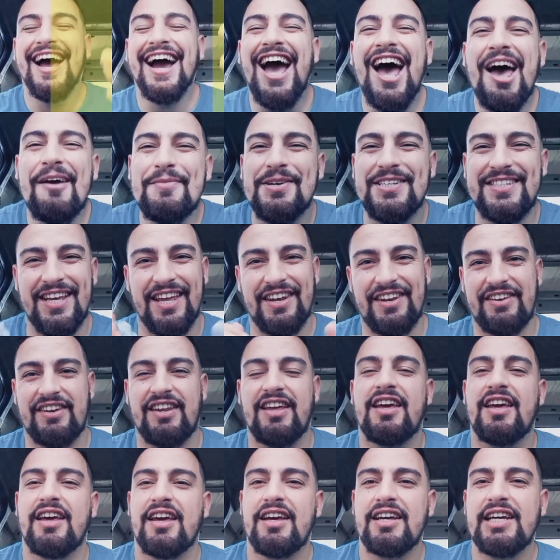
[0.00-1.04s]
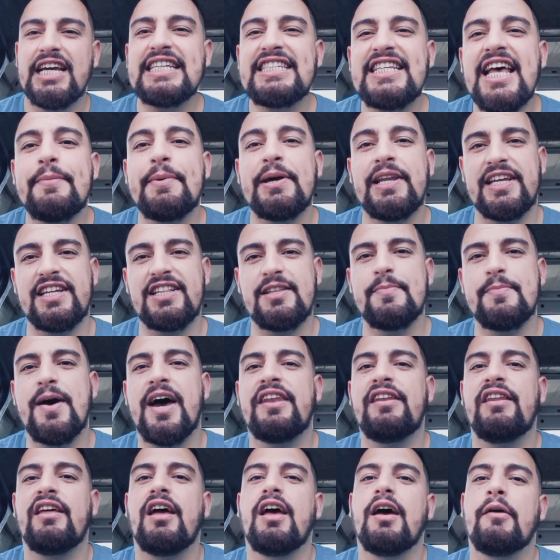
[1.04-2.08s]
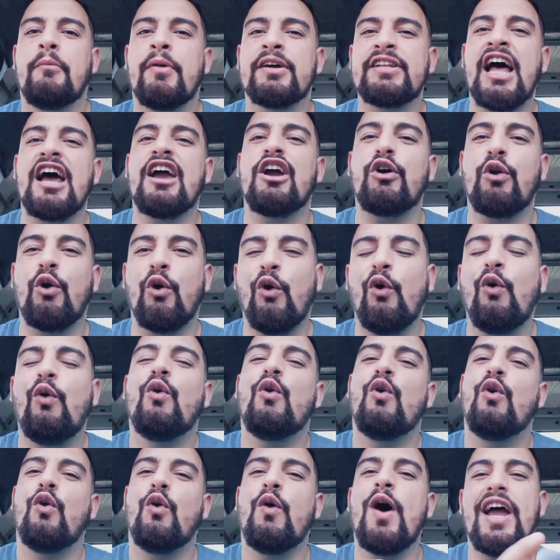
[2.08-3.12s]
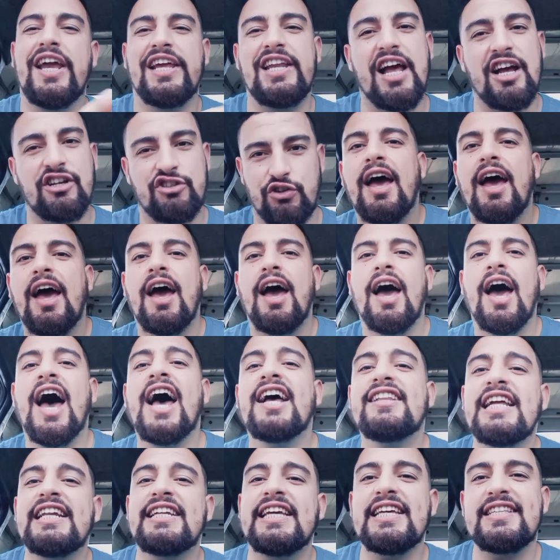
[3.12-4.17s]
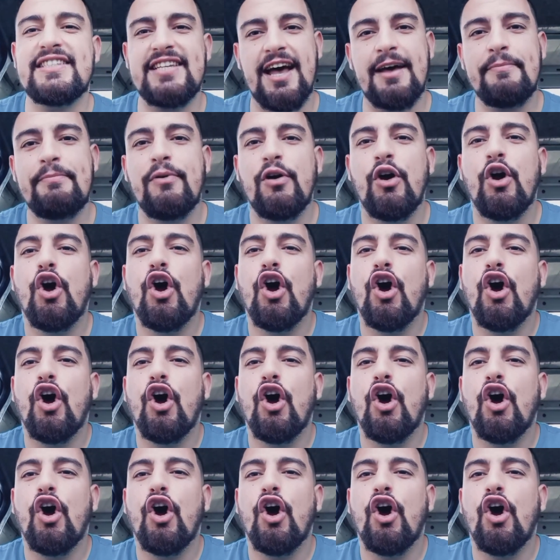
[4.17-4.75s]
خامسا كتاب الإدمان مظاهره وعلاجه هذا الكتاب